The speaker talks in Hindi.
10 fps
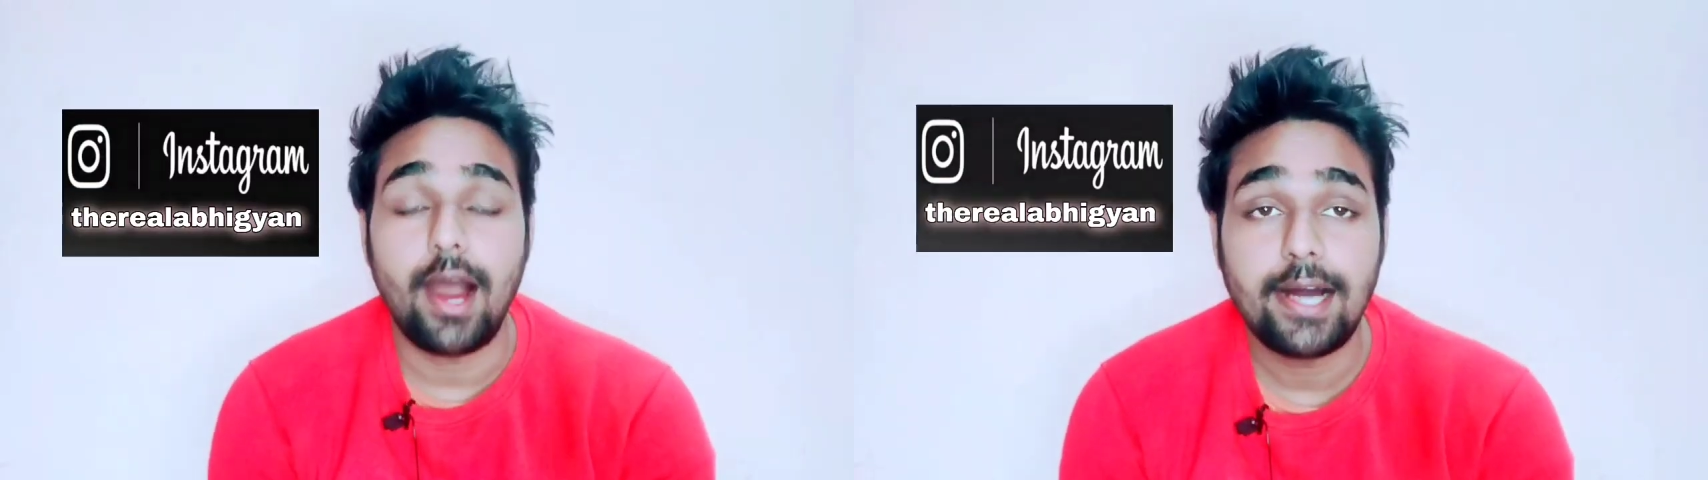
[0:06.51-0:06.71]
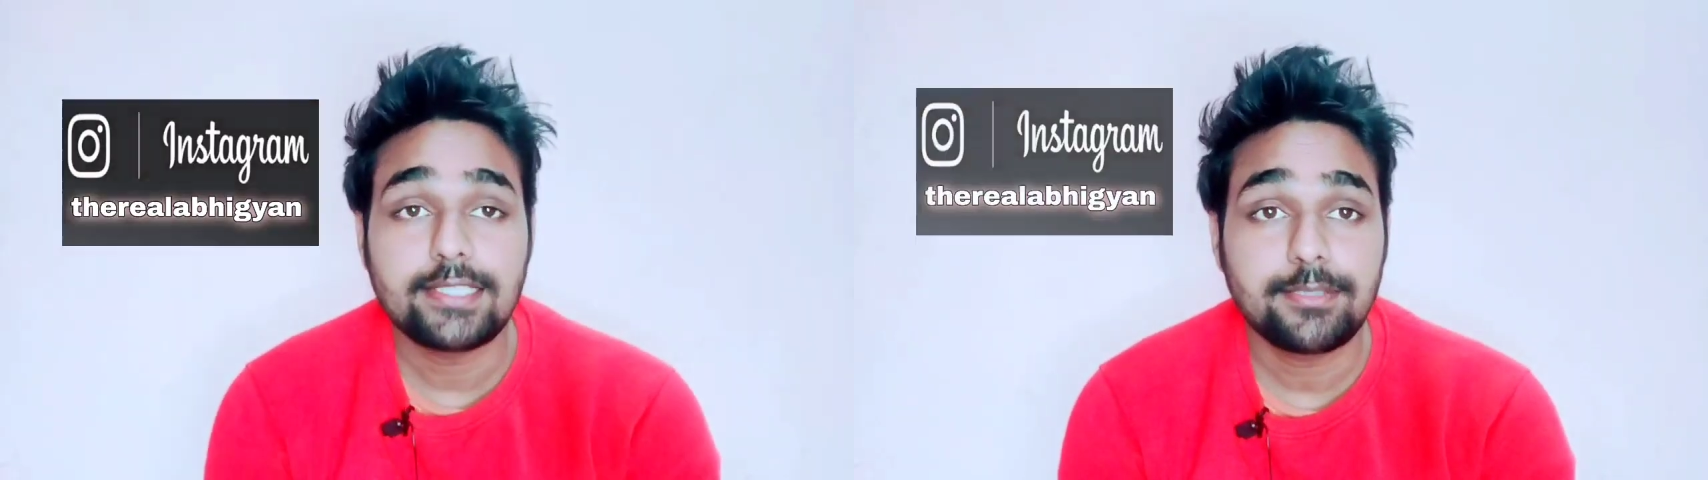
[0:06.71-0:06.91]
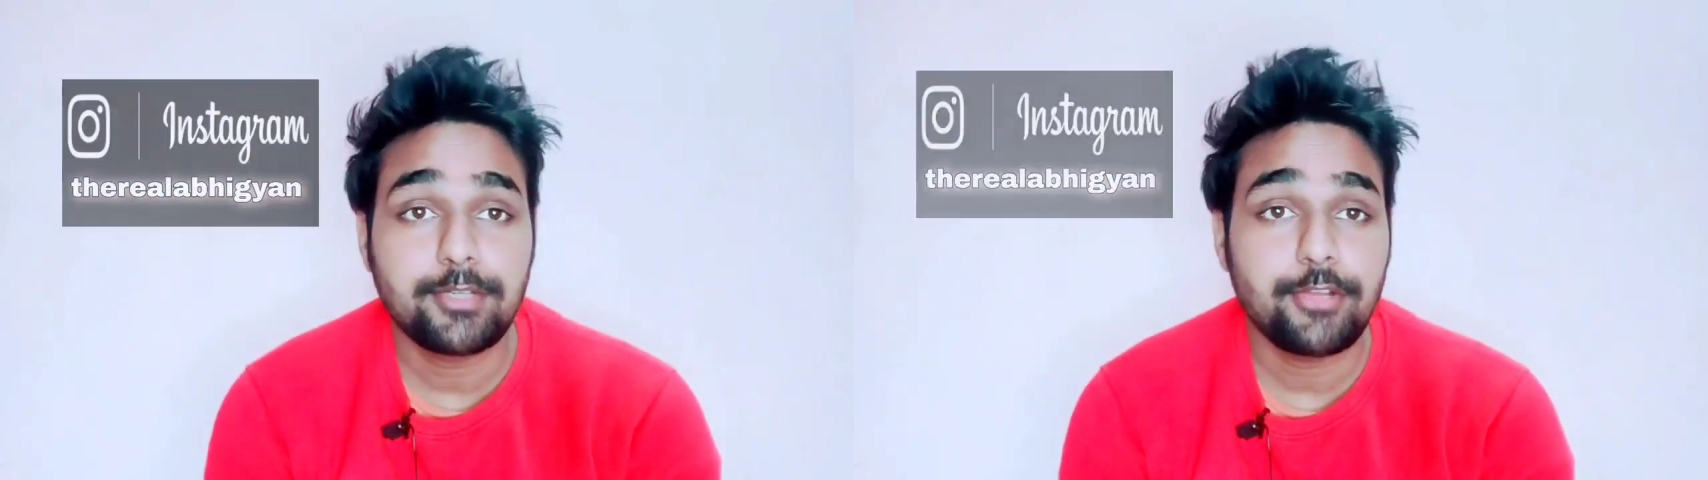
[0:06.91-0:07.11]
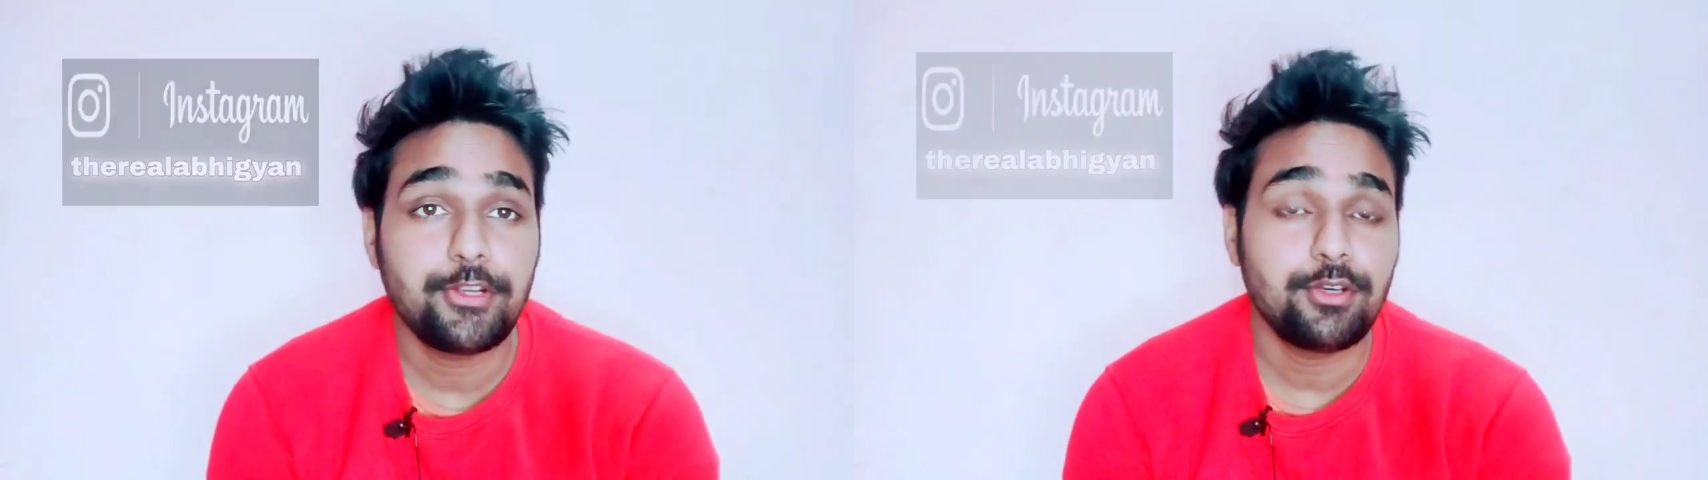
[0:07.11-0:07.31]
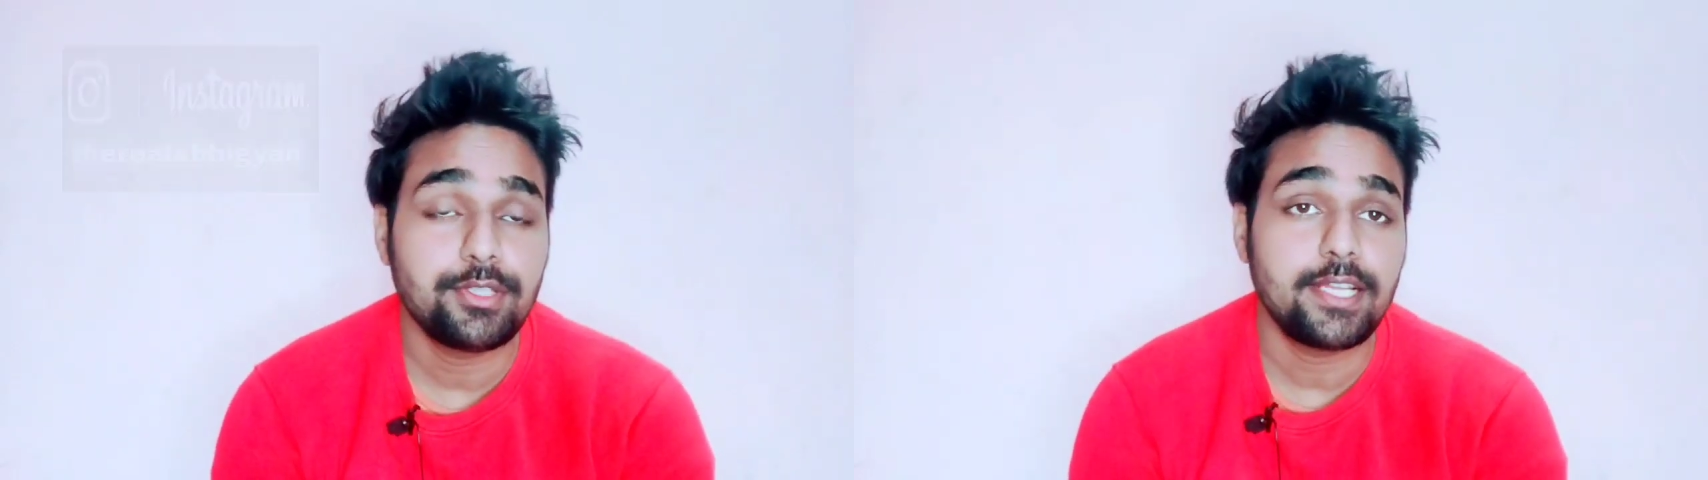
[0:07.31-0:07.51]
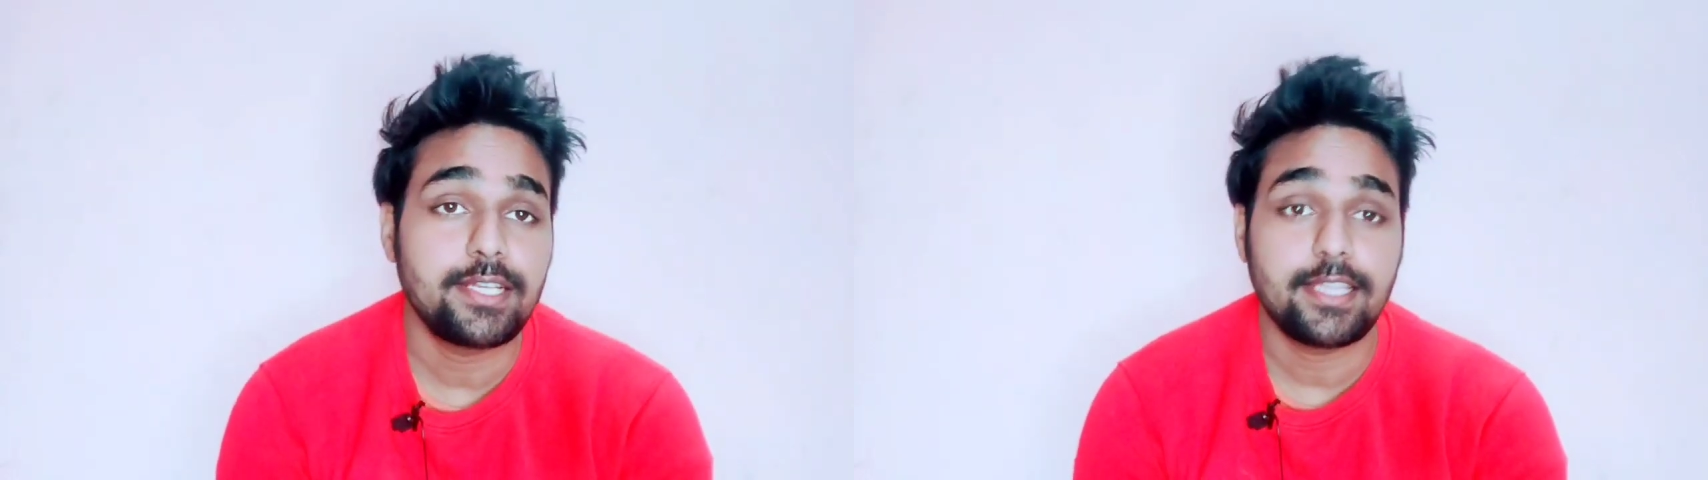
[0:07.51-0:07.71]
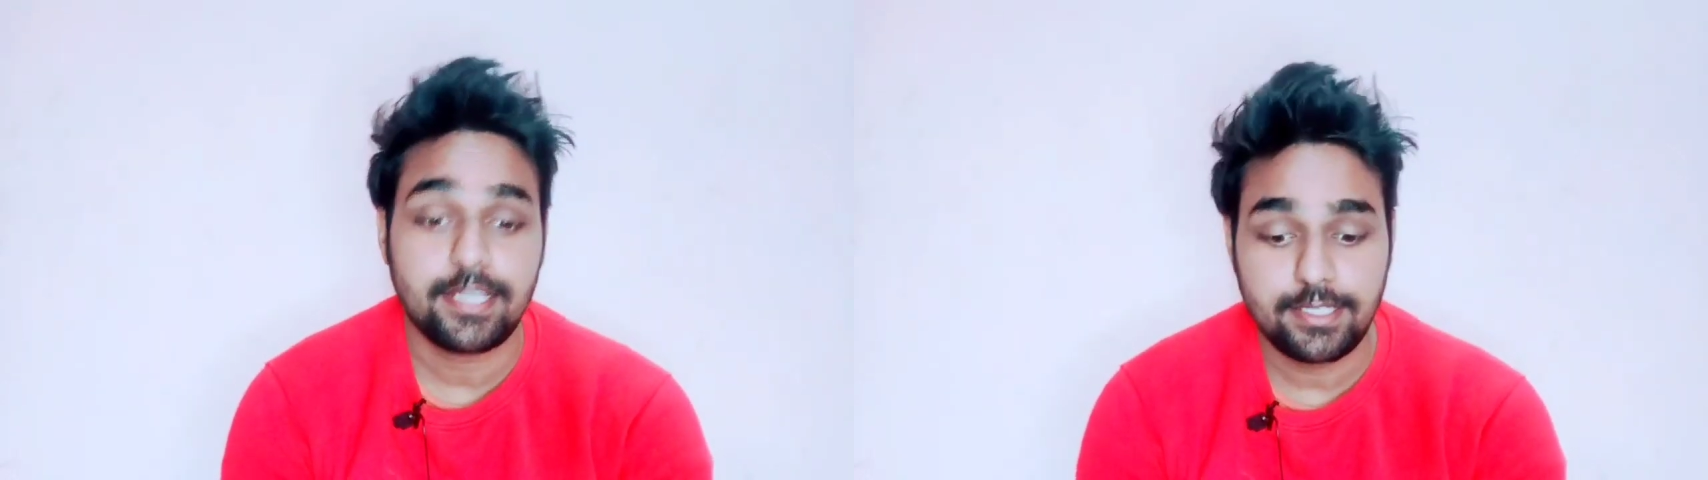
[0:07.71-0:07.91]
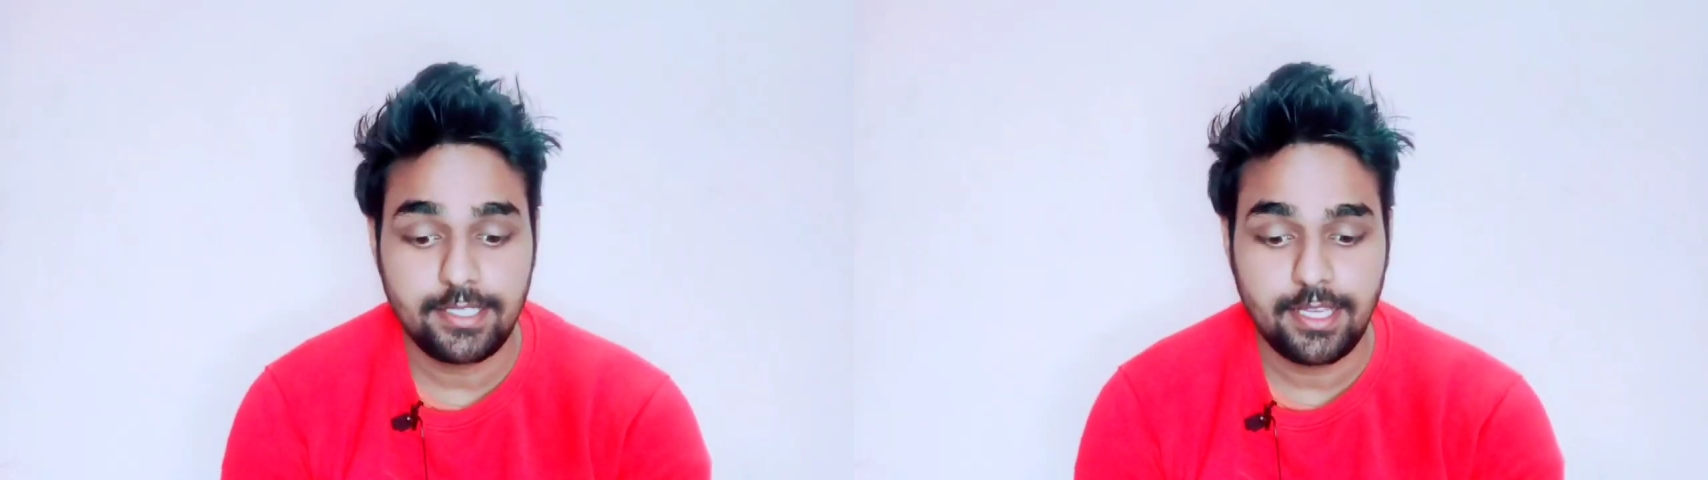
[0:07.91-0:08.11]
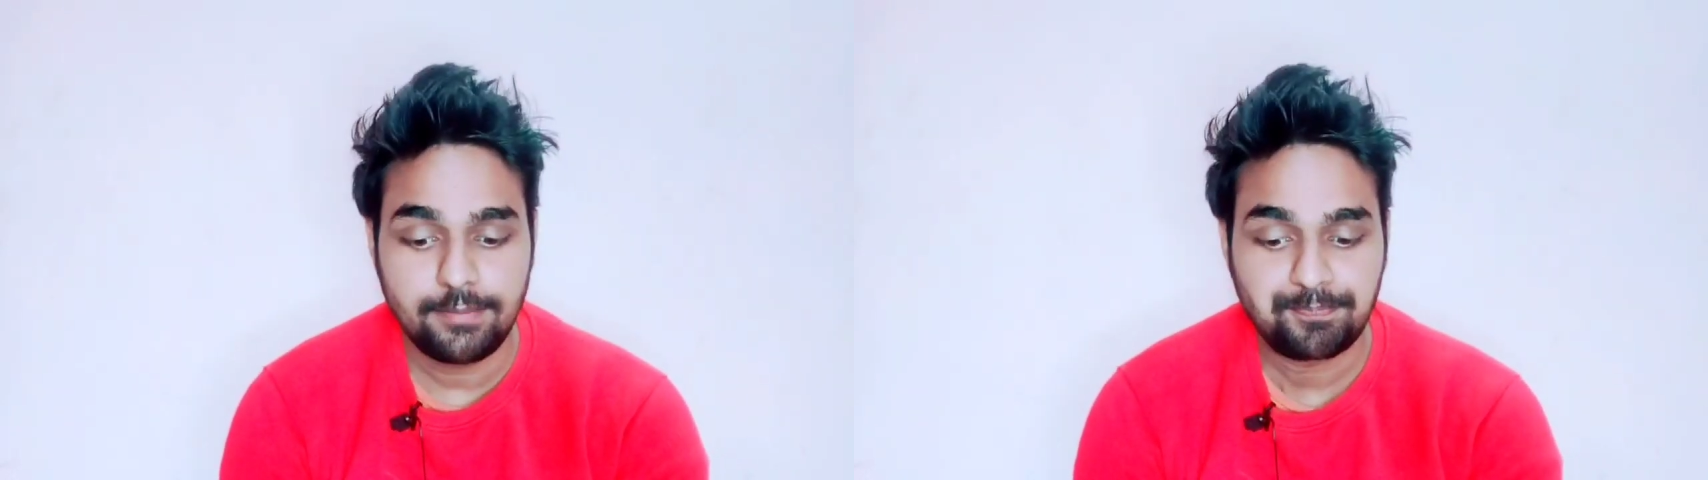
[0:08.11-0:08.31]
आज हमने वीडियो दे, देखनी है